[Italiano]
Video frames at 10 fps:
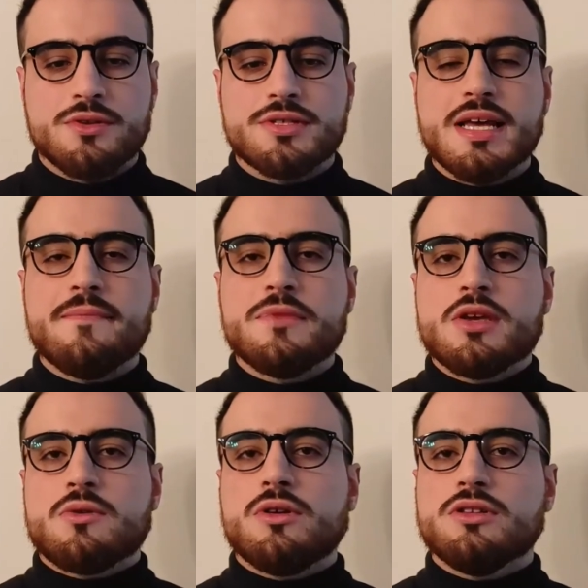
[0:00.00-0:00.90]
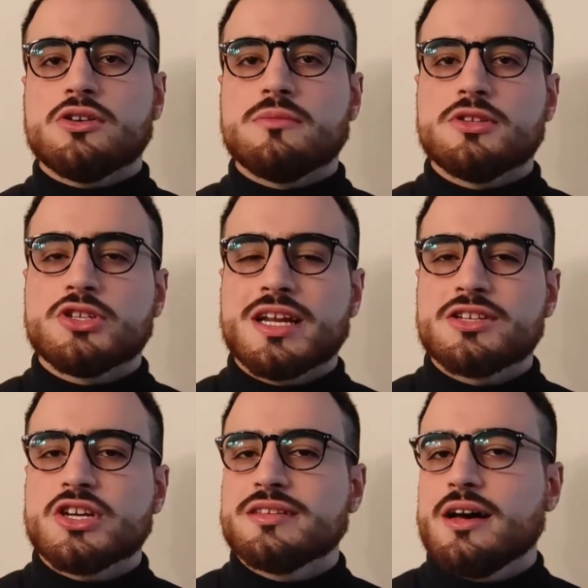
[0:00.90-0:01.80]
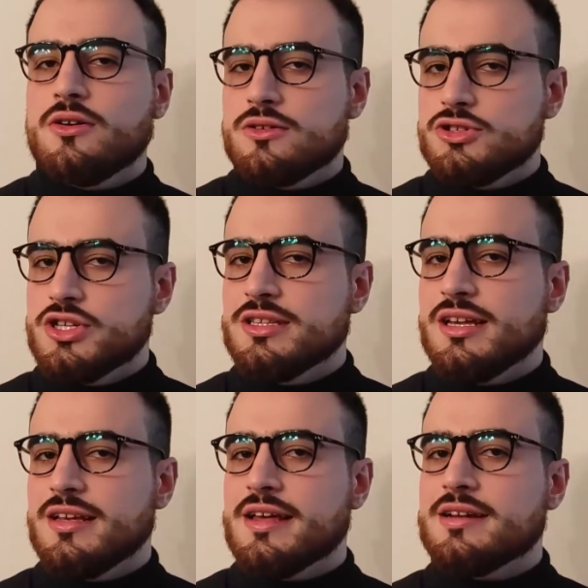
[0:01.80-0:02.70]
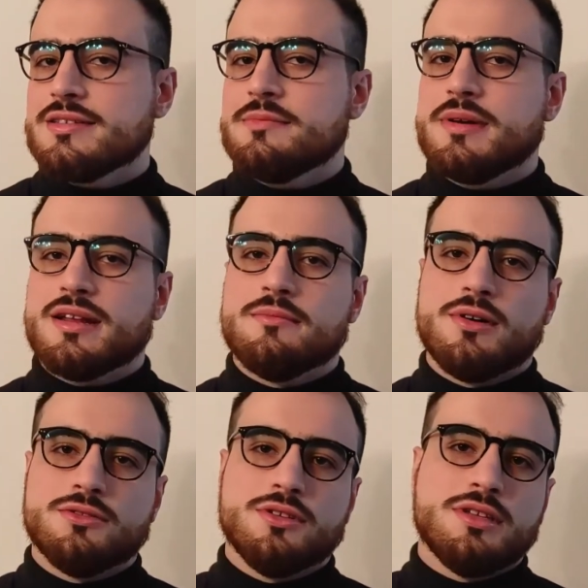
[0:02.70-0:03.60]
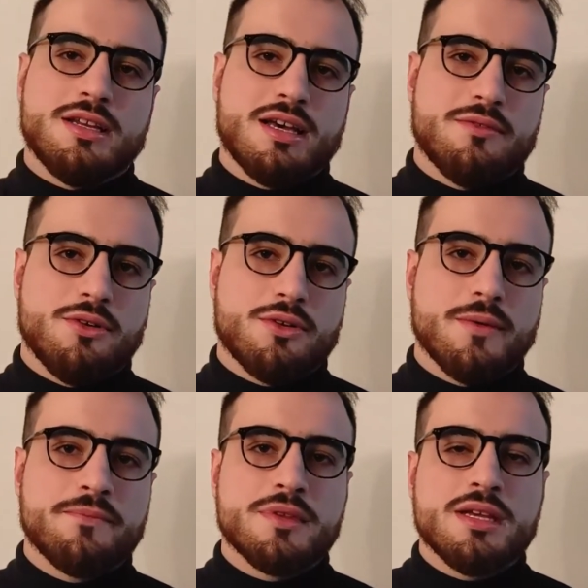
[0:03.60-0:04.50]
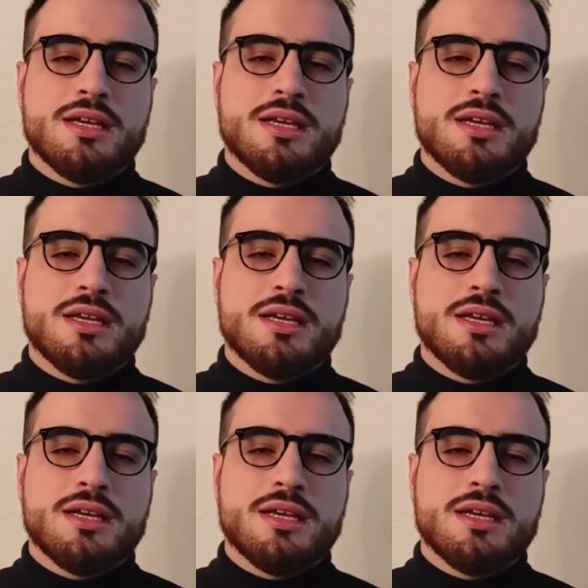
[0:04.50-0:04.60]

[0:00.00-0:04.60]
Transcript: ossia quello di cominciare già da oggi ad allenarsi per il mondo del lavoro.